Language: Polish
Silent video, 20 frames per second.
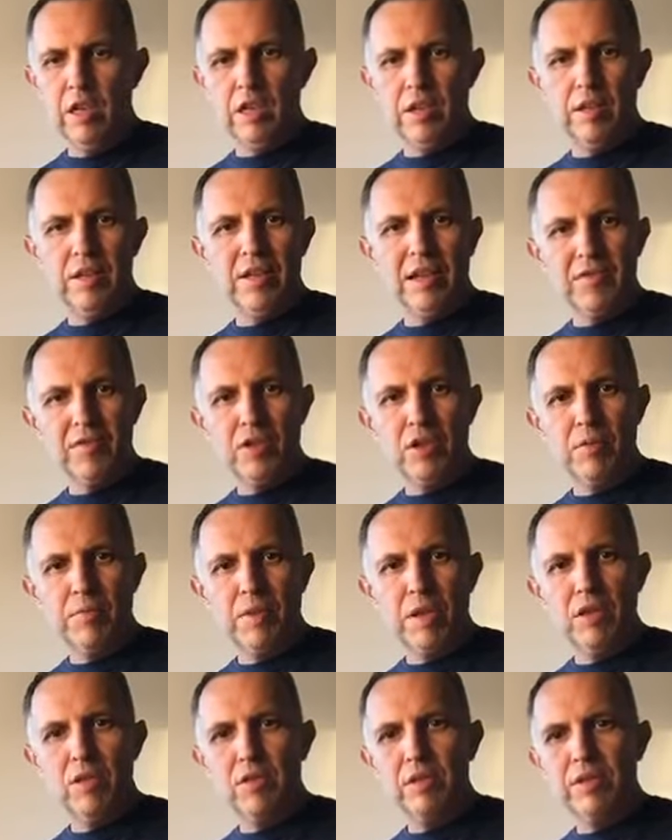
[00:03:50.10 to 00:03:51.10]
zawsze
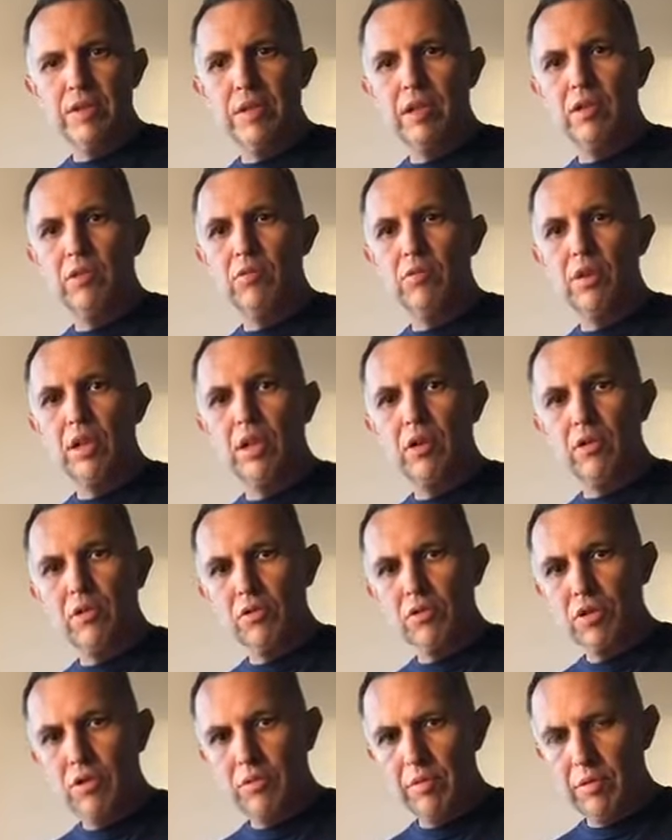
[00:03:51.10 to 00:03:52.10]
pieniądze, które
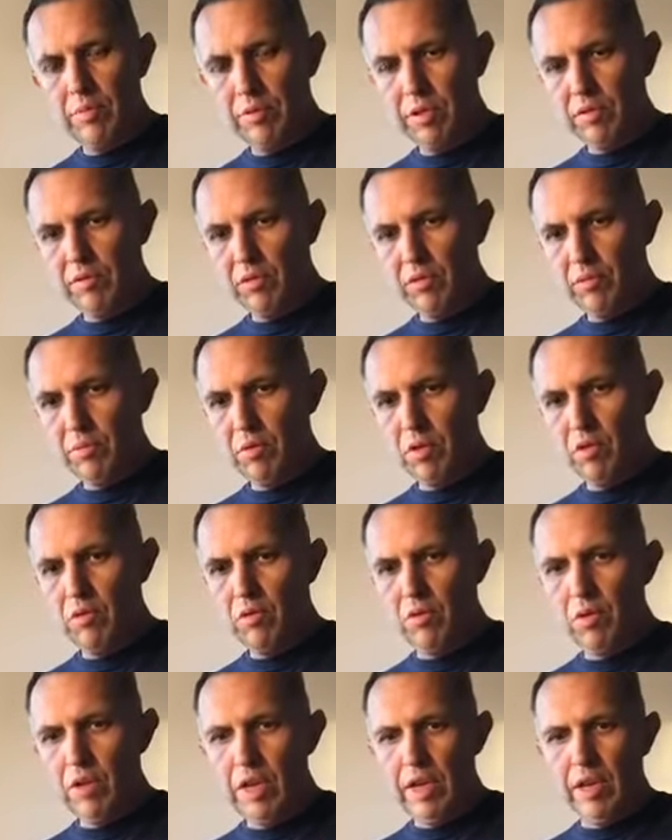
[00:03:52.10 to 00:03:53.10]
krążyły przy
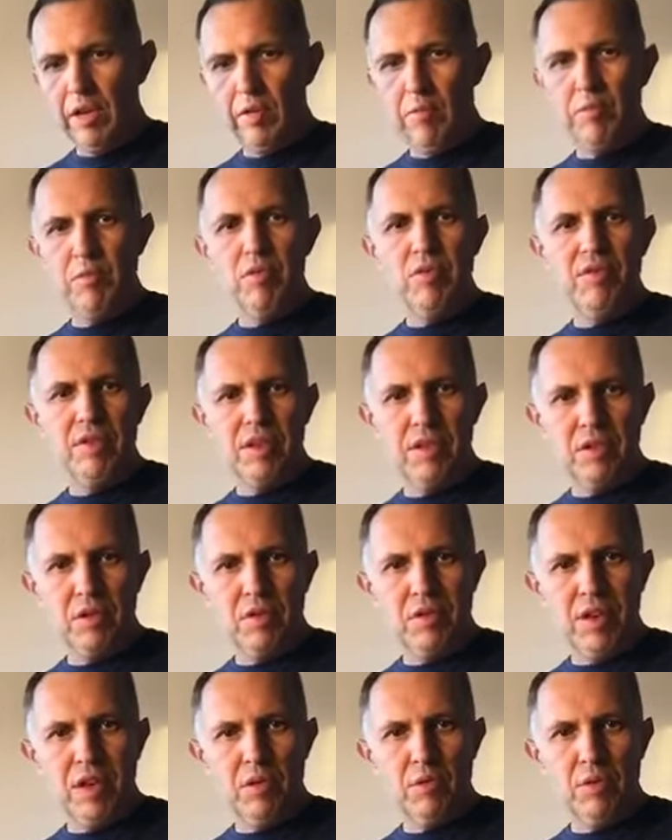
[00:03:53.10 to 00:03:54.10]
futbolu,
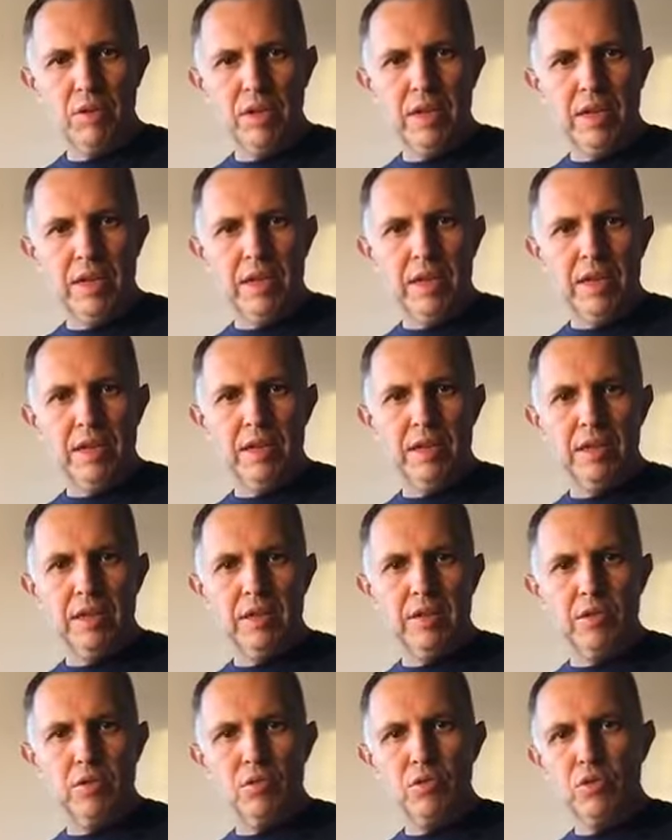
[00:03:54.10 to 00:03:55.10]
bulwersowały.
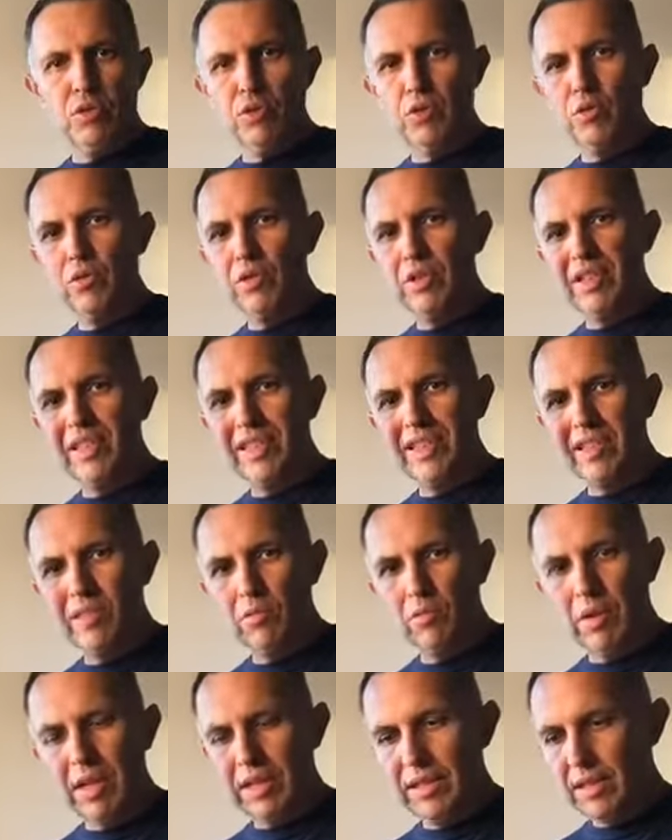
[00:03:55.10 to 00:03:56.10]
E, róż, różne
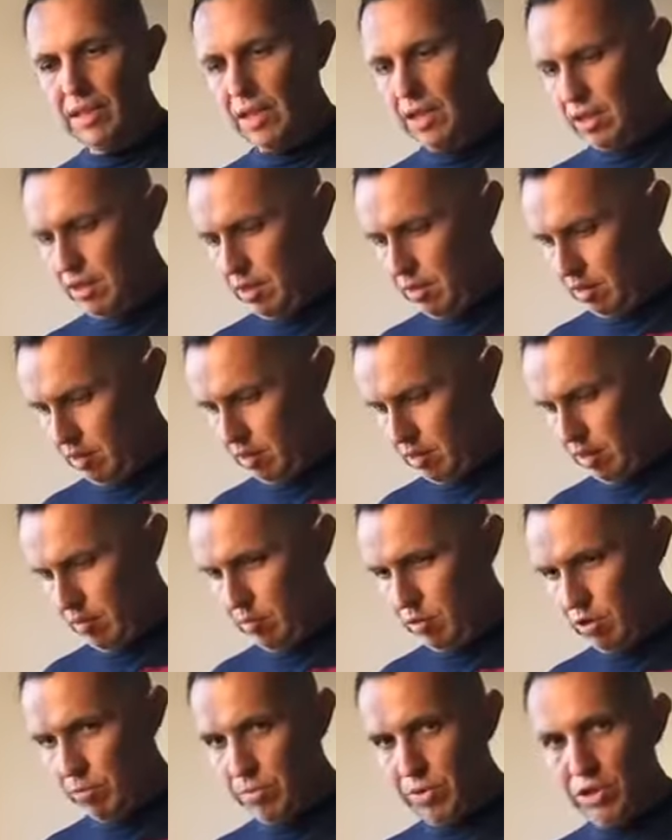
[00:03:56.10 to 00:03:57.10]
sytuacje, e, ja
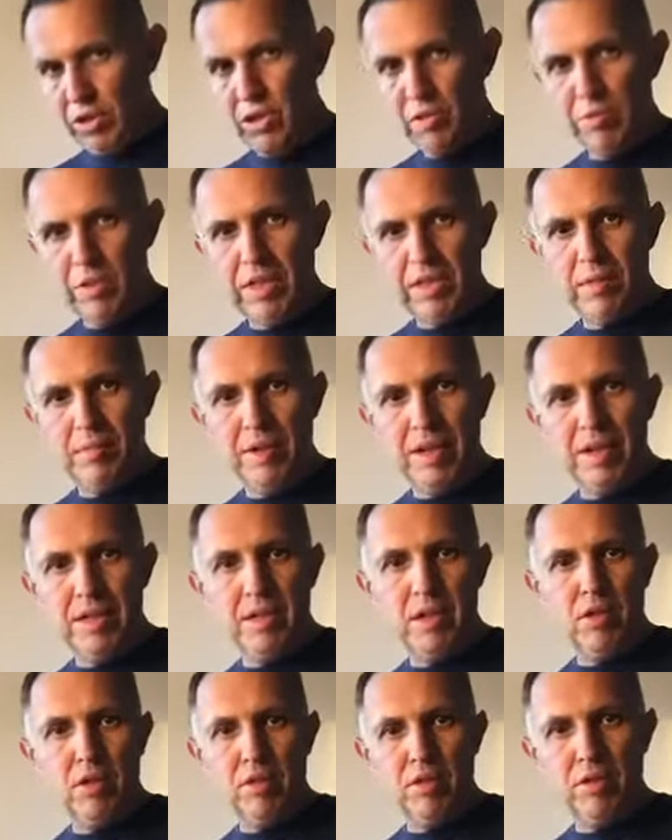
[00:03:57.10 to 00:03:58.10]
muszę powiedzieć, między
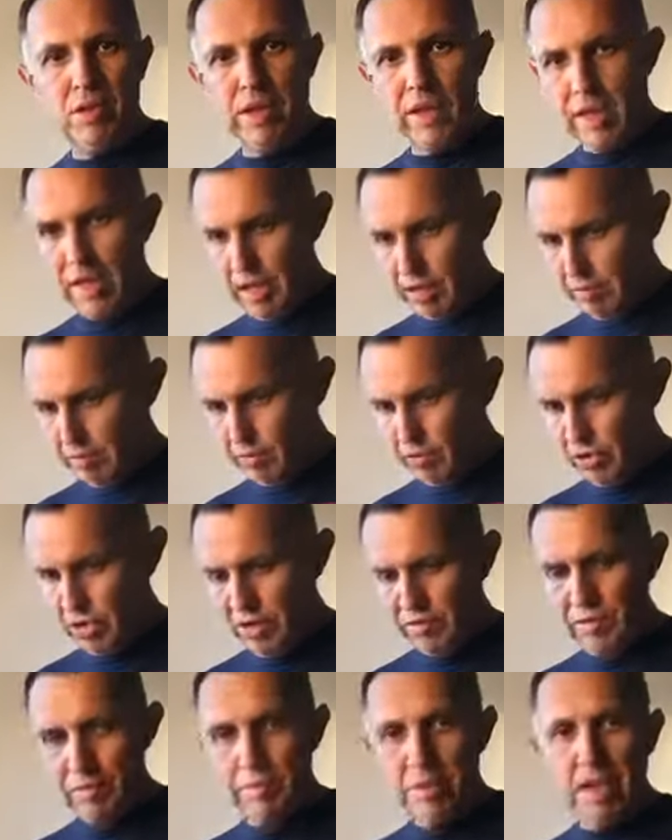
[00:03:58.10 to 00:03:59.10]
Barceloną a Realem można
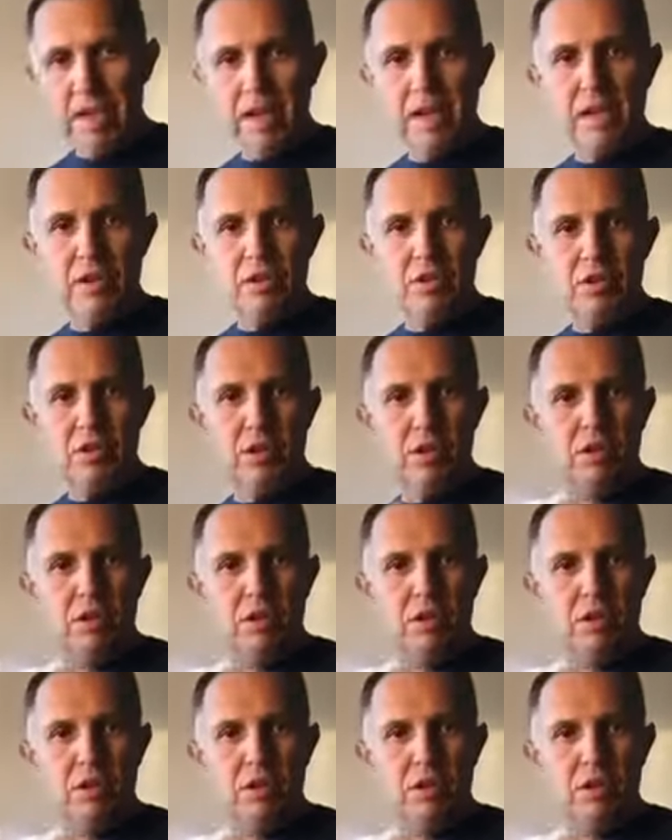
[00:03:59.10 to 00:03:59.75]
wybierać.